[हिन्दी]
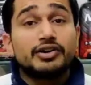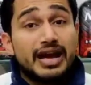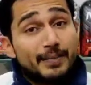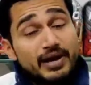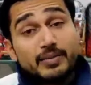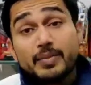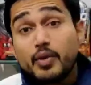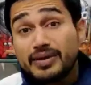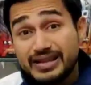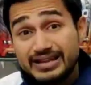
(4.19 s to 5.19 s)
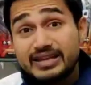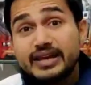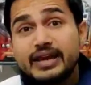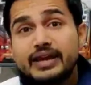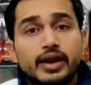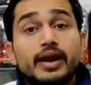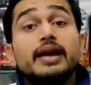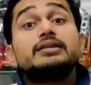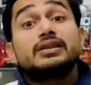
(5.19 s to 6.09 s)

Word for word: और यहाँ पर हम आपको बताते हैं